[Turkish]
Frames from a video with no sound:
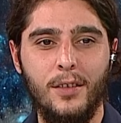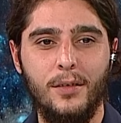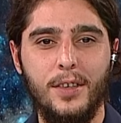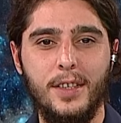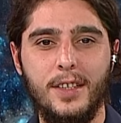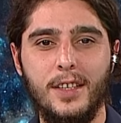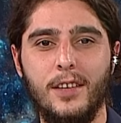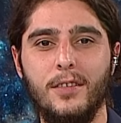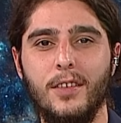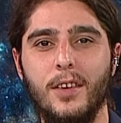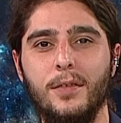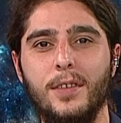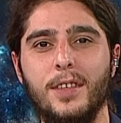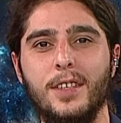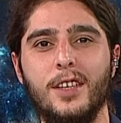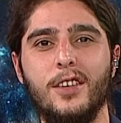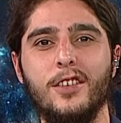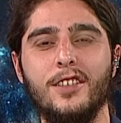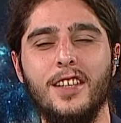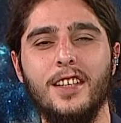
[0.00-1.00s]
fizik ve
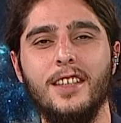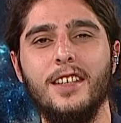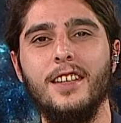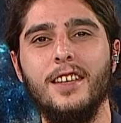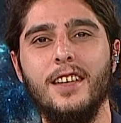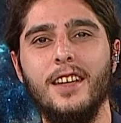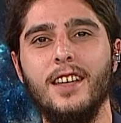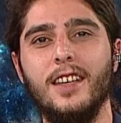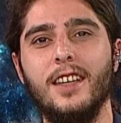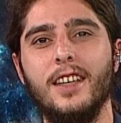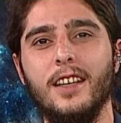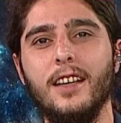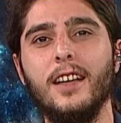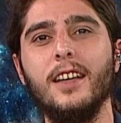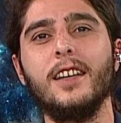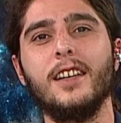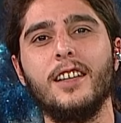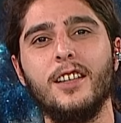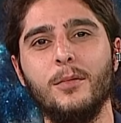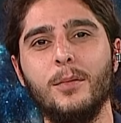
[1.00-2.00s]
fizik ötesi diye ikiye
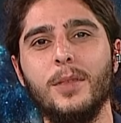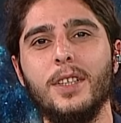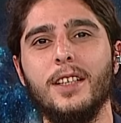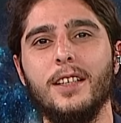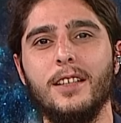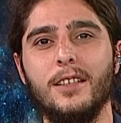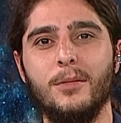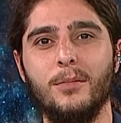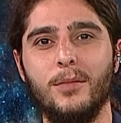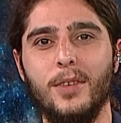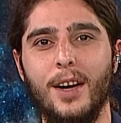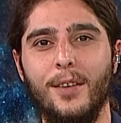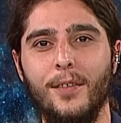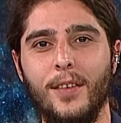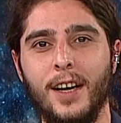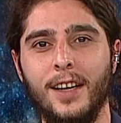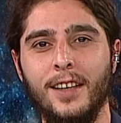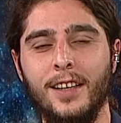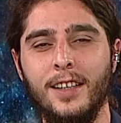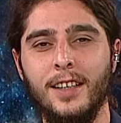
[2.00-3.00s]
ayırdığımız kısımlar
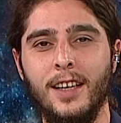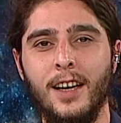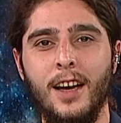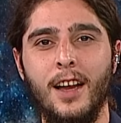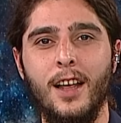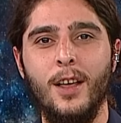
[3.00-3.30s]
vardır.